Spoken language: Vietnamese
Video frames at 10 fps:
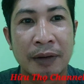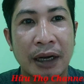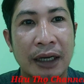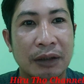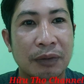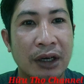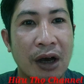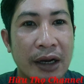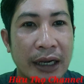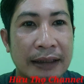đó trong khi
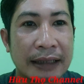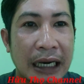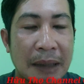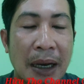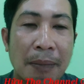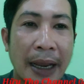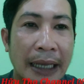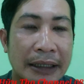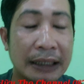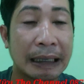đó thì anh ta lại bắt
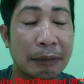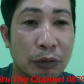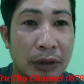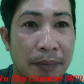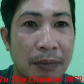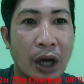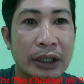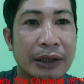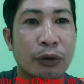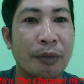bẻ những anh em youtube bỏ
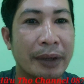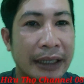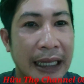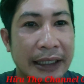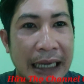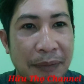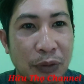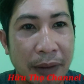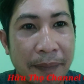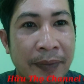tiền túi mình ra đi làm
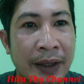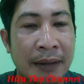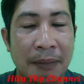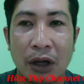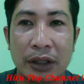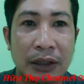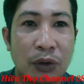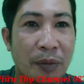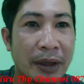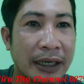youtube bỏ tiền
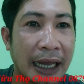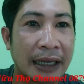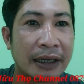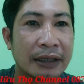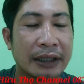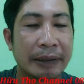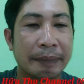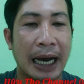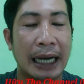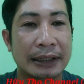túi mình ra để giúp
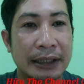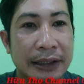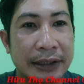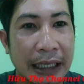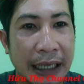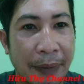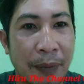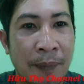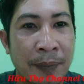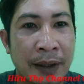đỡ những người dân nghèo